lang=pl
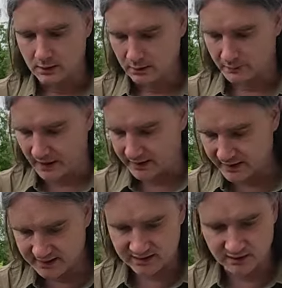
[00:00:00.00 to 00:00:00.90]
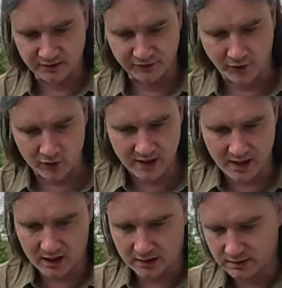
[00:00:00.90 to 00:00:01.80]
Dobra, jest
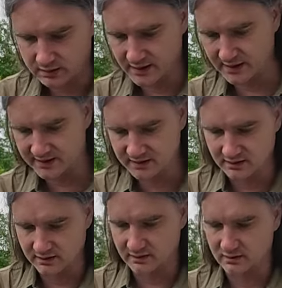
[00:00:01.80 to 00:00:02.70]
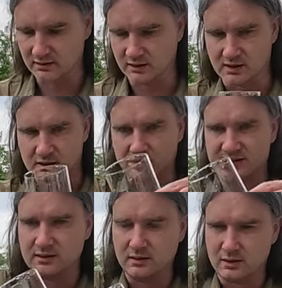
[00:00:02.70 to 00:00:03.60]
foka, jest
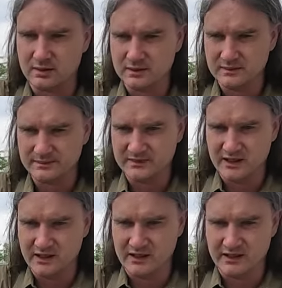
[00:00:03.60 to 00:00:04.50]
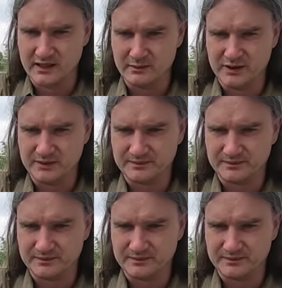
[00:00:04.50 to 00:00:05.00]
krosno i lejemy